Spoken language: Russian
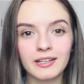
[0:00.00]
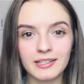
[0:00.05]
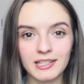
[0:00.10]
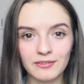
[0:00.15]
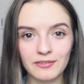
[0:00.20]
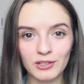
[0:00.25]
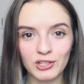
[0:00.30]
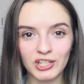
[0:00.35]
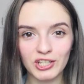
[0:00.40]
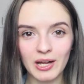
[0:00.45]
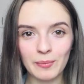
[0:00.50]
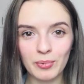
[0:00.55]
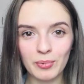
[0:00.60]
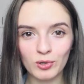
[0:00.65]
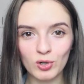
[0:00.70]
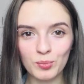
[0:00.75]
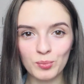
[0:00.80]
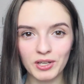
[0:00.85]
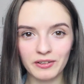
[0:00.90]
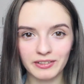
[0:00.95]
Совершая
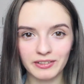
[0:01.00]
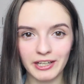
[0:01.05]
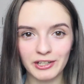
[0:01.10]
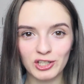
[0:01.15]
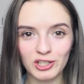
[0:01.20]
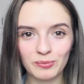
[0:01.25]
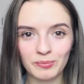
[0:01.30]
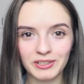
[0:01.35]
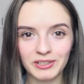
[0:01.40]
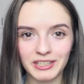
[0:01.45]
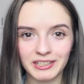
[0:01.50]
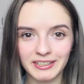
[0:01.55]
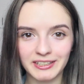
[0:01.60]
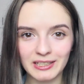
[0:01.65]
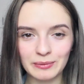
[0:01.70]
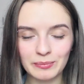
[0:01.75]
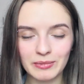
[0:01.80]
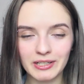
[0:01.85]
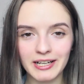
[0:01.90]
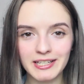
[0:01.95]
покупки в нашем
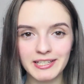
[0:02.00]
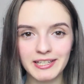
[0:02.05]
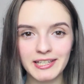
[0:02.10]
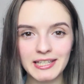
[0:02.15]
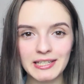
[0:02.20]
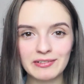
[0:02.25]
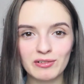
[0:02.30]
интернет-магазине,